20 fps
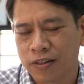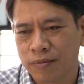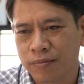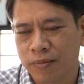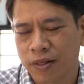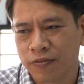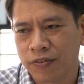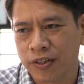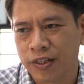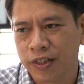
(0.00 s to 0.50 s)

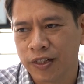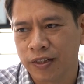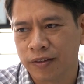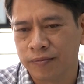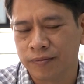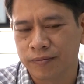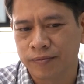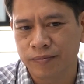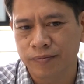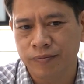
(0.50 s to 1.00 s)
Bởi vì
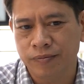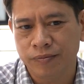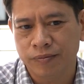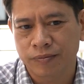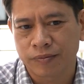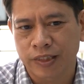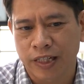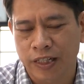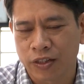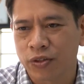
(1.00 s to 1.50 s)

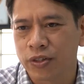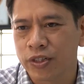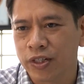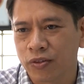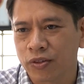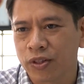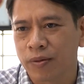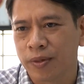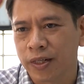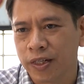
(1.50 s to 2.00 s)
cái rối
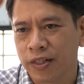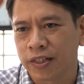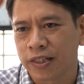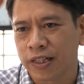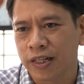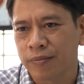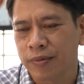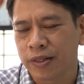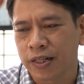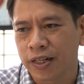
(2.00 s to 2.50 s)
nhiễu tâm lý được
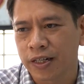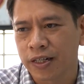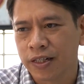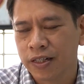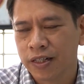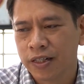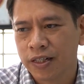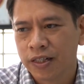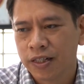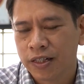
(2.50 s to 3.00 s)
xem như này.
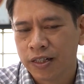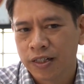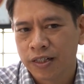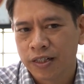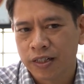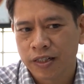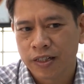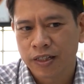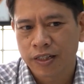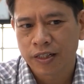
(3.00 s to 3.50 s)

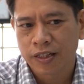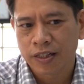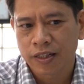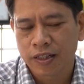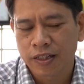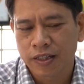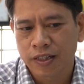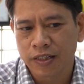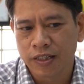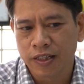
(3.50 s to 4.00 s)

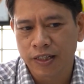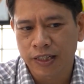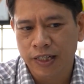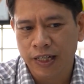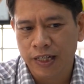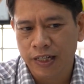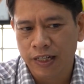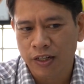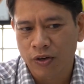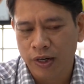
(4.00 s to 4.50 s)
Những
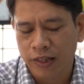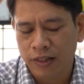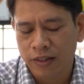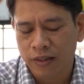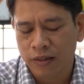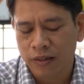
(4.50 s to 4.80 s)
các kế hoạch,